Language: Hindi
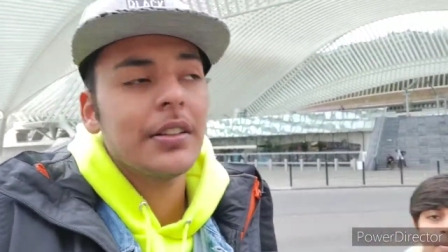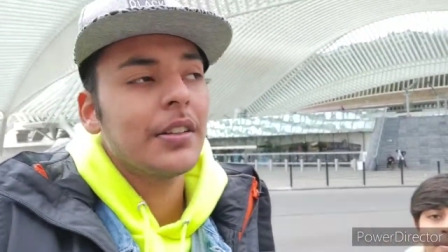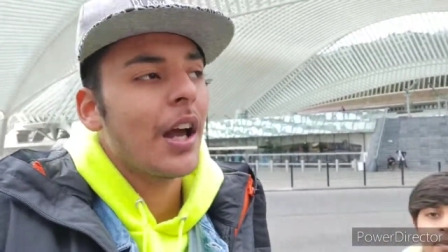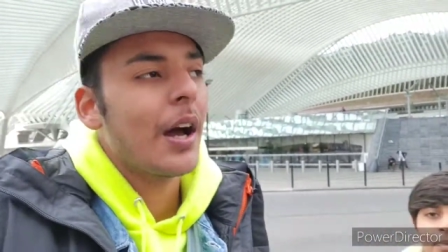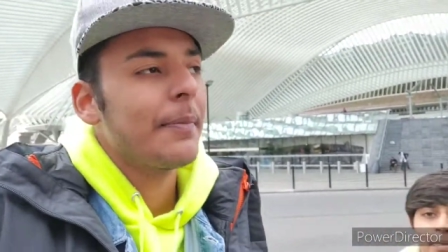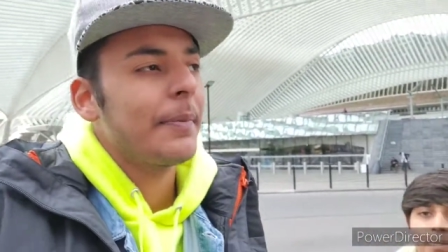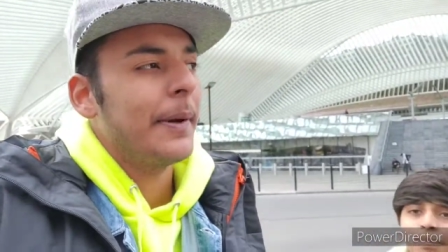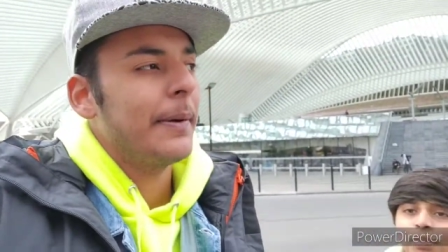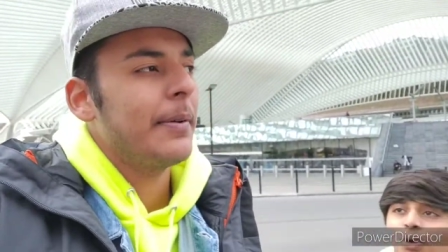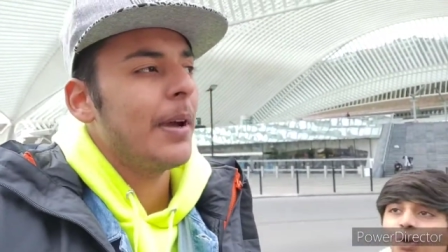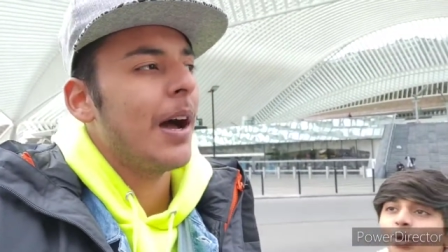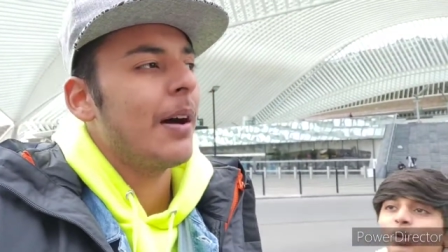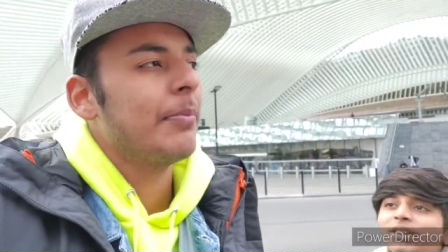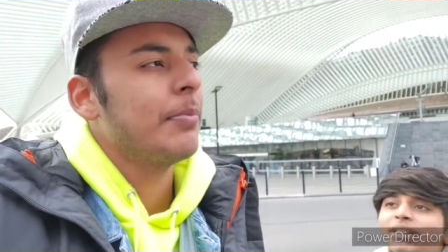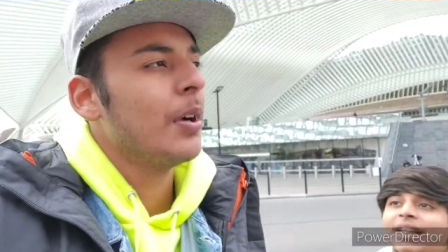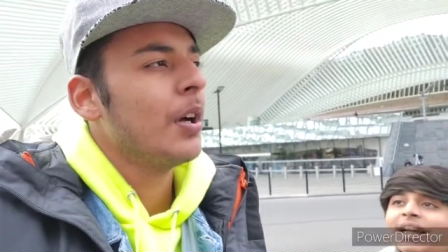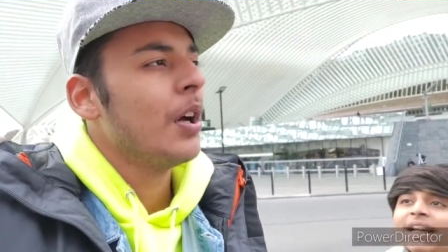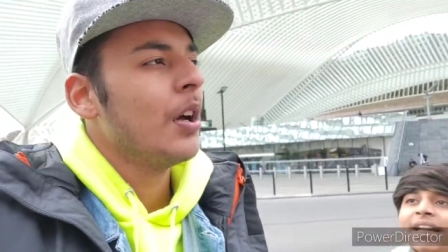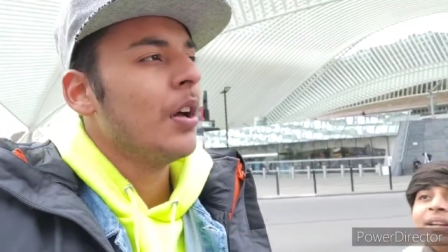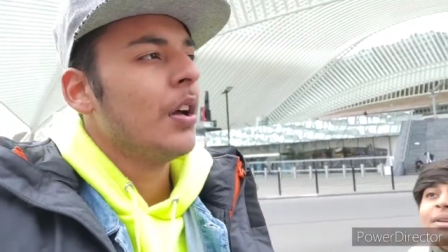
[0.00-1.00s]
यहाँ पे अभी आप
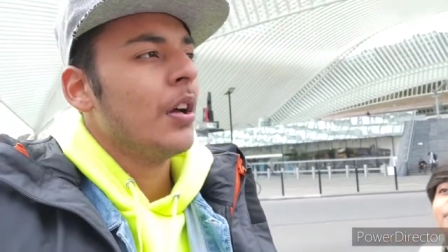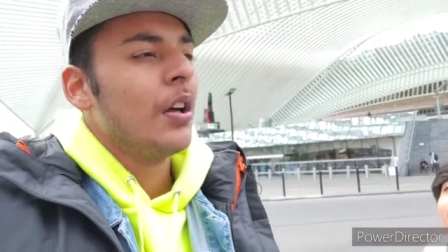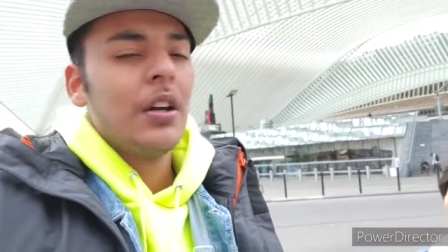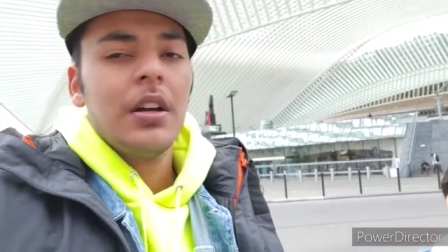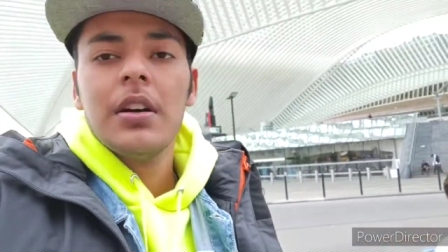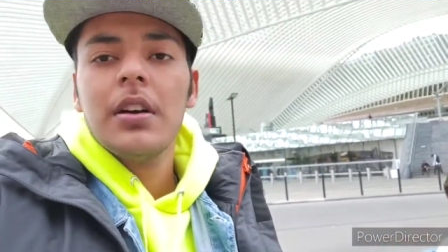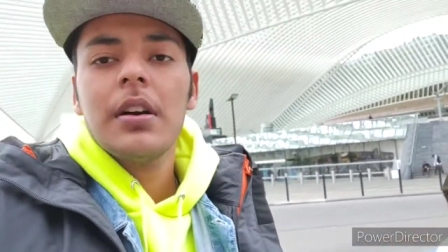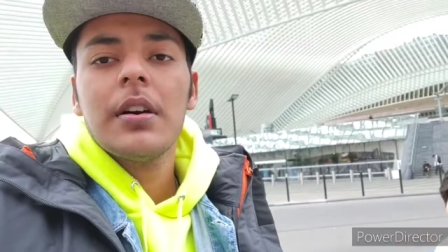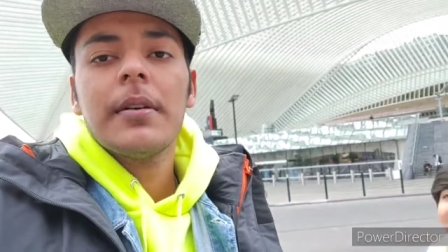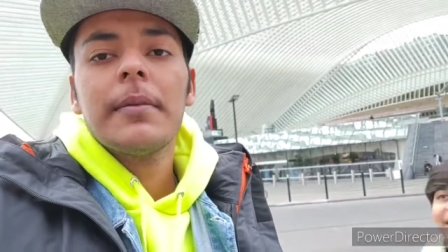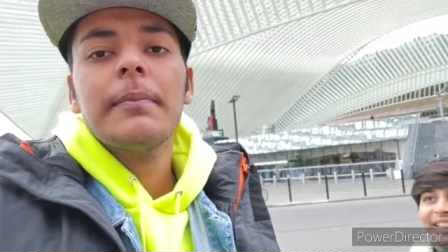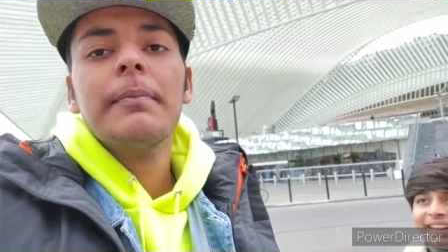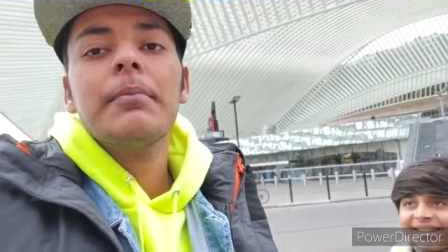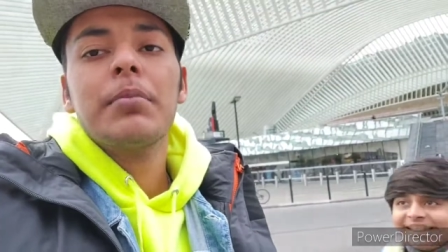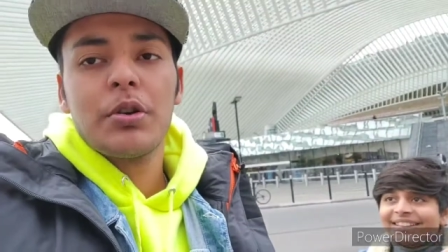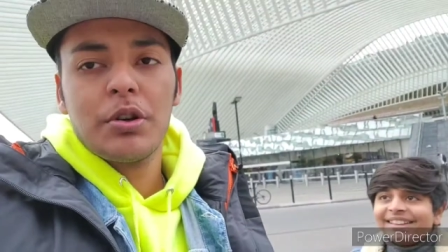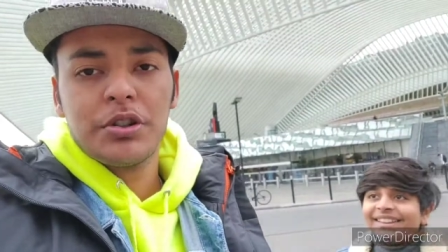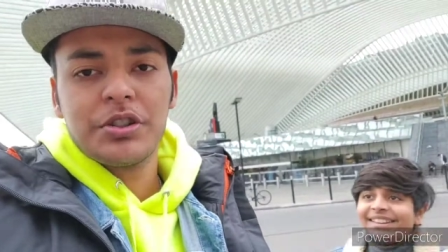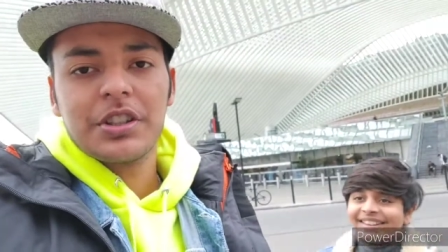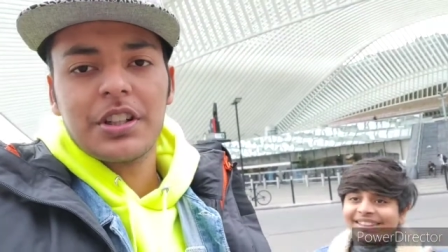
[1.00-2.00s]
का नहीं ब्रूश का
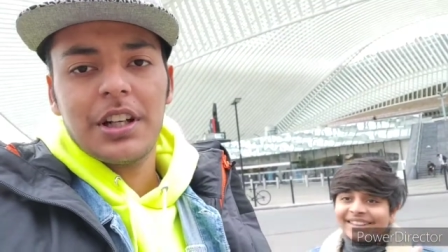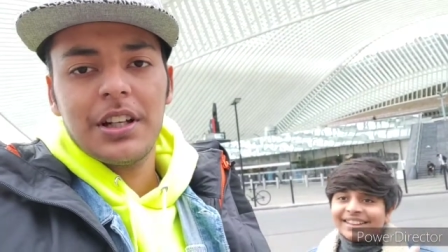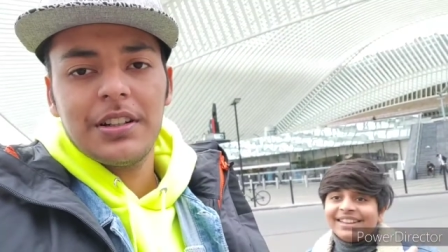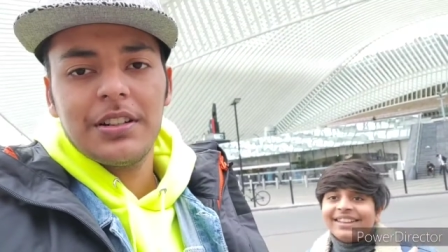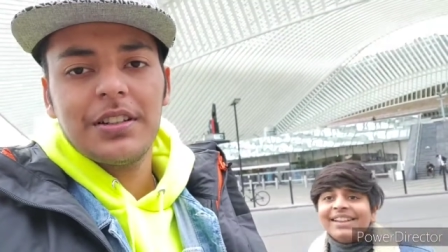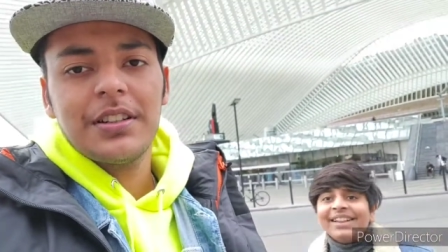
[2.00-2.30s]
ब्रूश का